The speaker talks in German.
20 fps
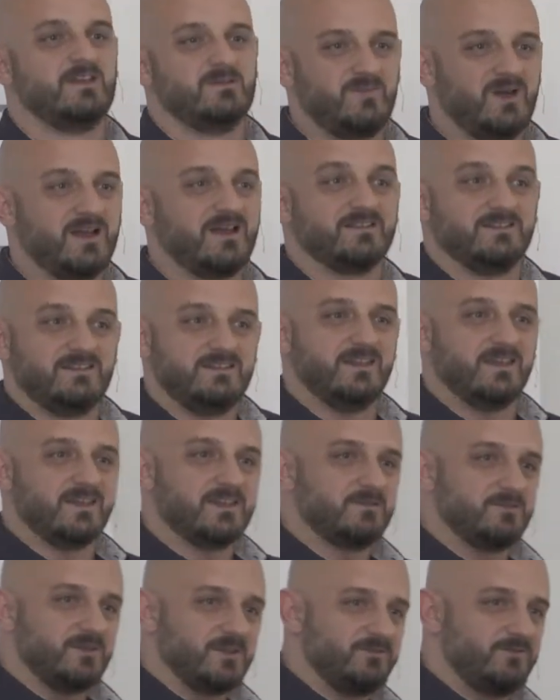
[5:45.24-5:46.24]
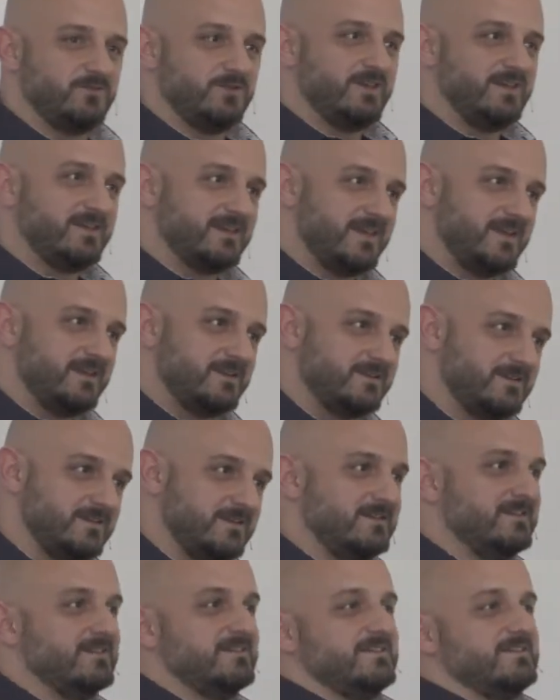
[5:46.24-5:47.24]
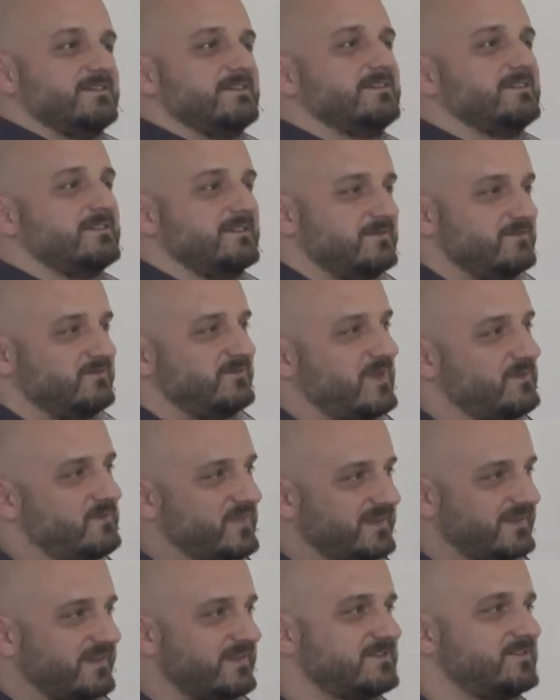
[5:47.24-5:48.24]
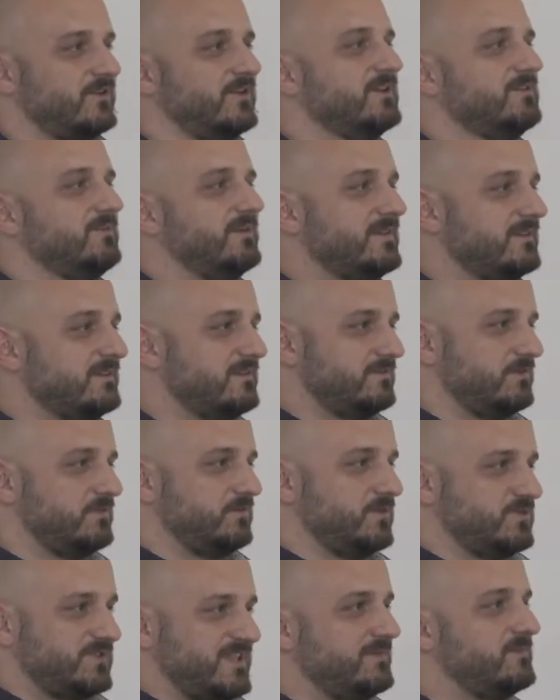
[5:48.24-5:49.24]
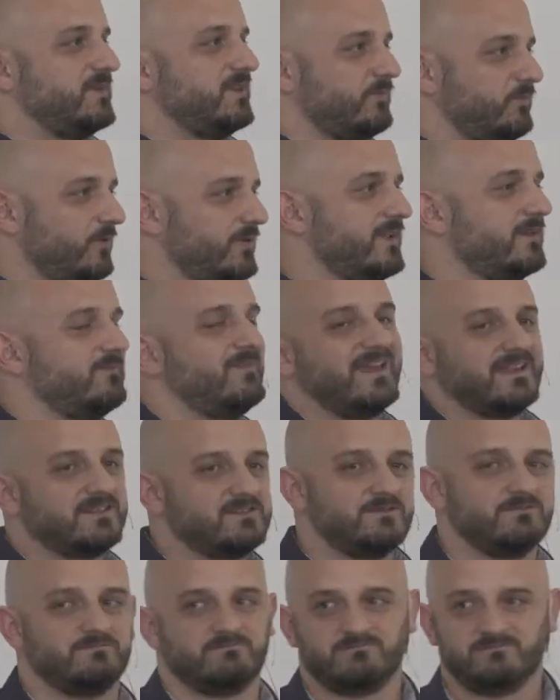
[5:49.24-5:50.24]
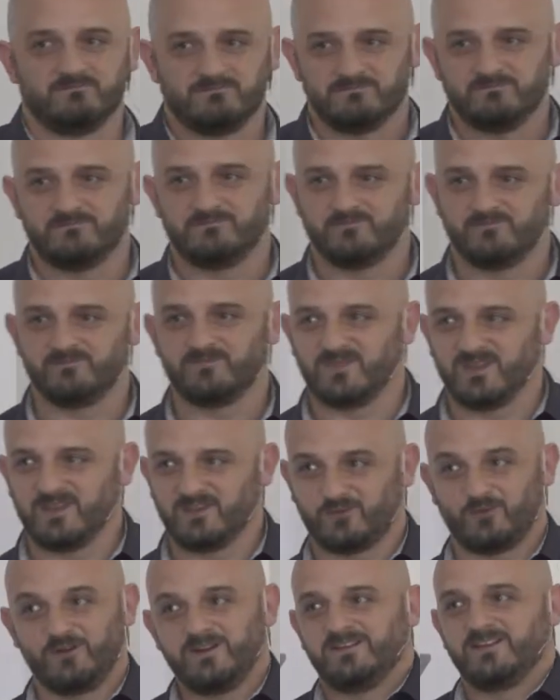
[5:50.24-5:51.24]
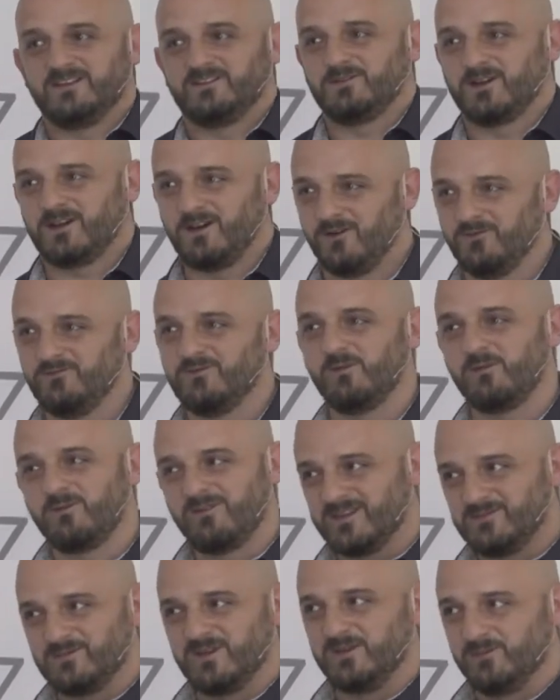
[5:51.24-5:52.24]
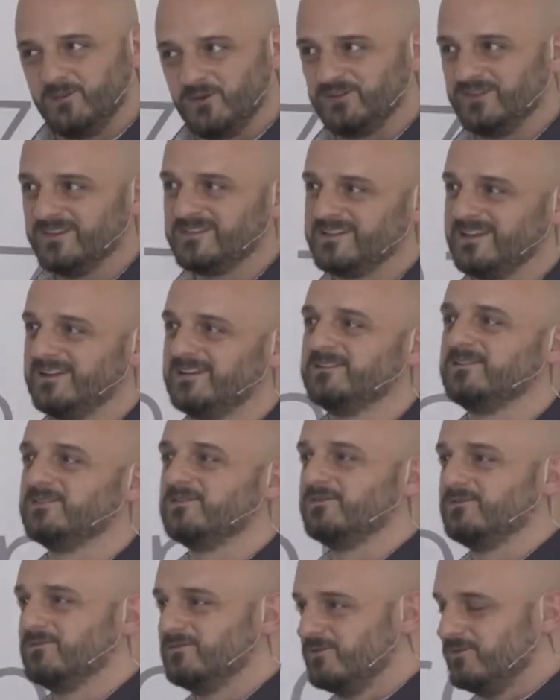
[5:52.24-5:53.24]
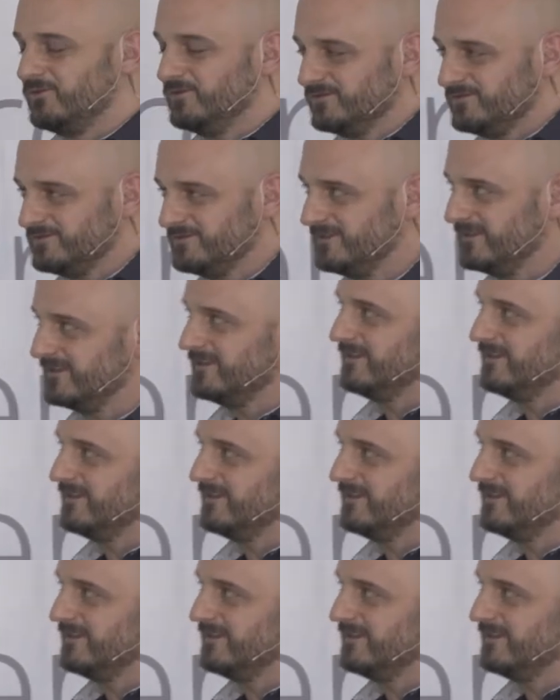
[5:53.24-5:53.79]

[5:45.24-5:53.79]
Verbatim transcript: machen die eigentlich was für ihr Geld? Wenn man jetzt euch, wenn ich, ich stelle mir jetzt vor, ihr werdet, ich soll ja nichts verkaufen, aber ihr werdet meine potenziellen Kunden,